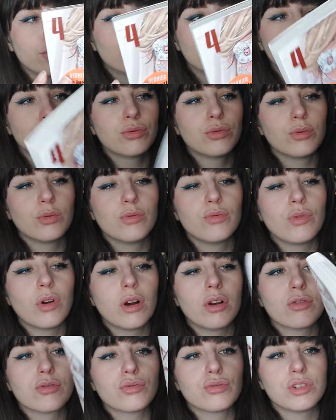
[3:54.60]
Donc euh,
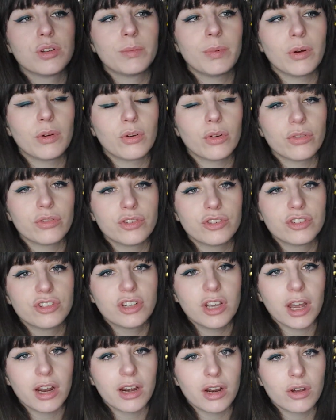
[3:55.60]
voilà, je sais pas encore si je
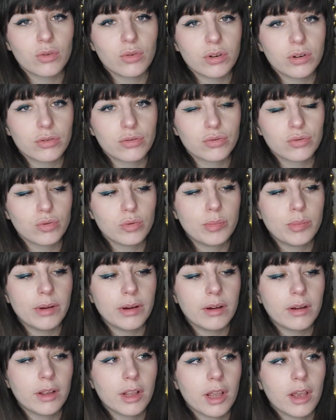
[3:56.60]
garde la collection ou
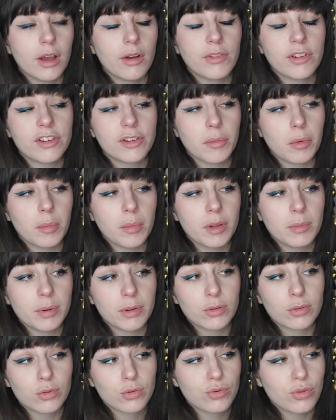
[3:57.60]
pas. En fait, ça m'embête
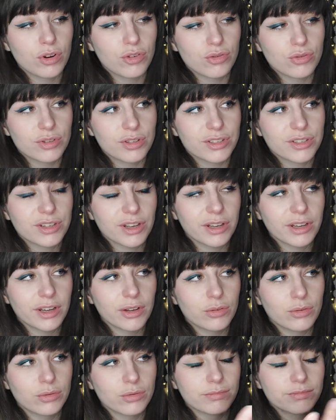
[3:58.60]
parce que celui-là, je sais que c'est un
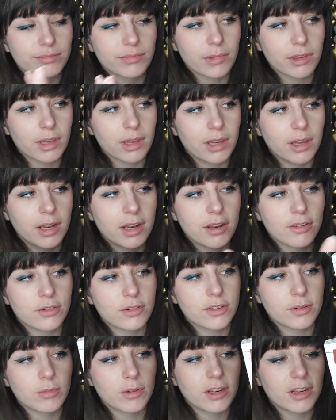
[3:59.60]
cadeau et que les
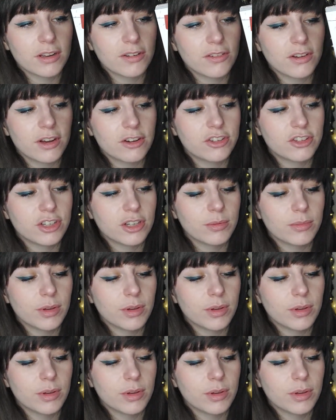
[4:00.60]
autres, c'est moi qui les ai achetés.